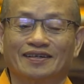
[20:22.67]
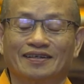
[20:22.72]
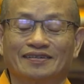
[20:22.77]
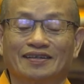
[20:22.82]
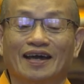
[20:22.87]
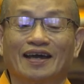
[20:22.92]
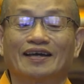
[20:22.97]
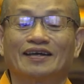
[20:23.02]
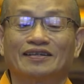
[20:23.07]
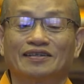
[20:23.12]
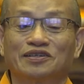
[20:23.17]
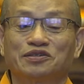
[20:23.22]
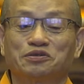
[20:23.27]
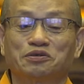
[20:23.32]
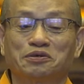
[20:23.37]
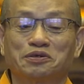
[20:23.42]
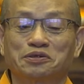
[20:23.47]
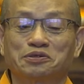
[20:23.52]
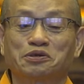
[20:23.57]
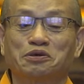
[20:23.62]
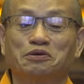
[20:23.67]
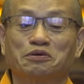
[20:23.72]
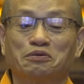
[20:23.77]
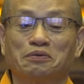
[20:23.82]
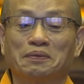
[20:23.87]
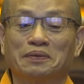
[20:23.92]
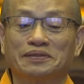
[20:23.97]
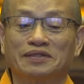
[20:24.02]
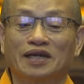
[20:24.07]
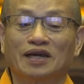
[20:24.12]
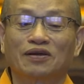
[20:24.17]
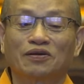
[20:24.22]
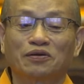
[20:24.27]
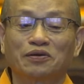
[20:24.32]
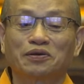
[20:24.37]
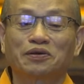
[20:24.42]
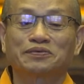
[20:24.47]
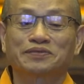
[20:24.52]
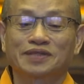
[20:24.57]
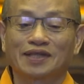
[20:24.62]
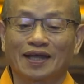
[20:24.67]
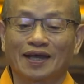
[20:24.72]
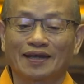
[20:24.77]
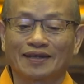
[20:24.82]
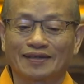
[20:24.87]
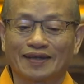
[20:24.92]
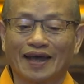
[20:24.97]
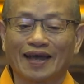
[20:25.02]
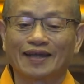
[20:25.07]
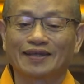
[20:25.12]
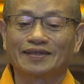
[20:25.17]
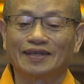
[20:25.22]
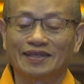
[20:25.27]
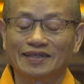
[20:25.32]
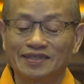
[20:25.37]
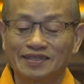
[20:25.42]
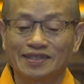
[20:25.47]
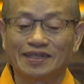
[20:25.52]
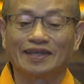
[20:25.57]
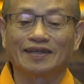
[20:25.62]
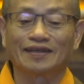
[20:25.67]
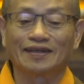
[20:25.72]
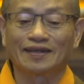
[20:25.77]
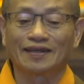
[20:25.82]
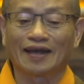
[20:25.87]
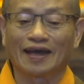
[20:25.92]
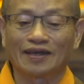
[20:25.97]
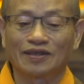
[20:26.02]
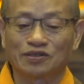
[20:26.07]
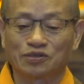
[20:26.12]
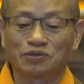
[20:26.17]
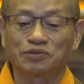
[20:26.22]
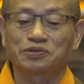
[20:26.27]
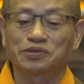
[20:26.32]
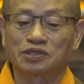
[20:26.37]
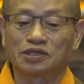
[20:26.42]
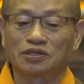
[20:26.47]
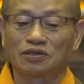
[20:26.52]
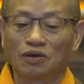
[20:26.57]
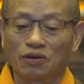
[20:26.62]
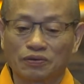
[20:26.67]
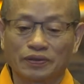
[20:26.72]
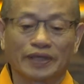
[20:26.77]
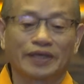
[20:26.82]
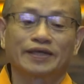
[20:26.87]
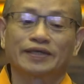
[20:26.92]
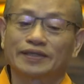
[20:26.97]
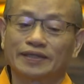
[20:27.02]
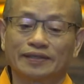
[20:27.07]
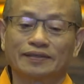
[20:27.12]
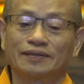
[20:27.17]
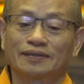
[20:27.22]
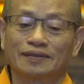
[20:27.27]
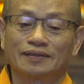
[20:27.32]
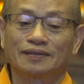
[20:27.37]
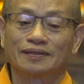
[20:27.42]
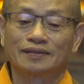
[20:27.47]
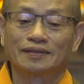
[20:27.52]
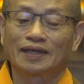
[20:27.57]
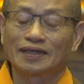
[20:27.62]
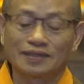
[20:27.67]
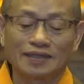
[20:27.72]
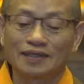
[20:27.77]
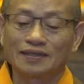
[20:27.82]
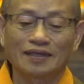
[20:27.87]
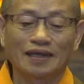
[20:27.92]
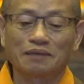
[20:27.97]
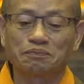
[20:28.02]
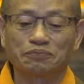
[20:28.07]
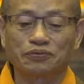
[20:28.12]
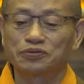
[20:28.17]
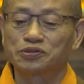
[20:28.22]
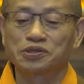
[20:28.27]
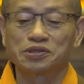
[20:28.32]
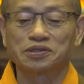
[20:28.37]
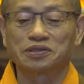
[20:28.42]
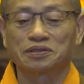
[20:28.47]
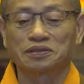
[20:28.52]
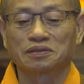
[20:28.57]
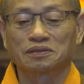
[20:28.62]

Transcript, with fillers: 那如果说我们能够用这样来理解来修持，OK 的。那现在不是。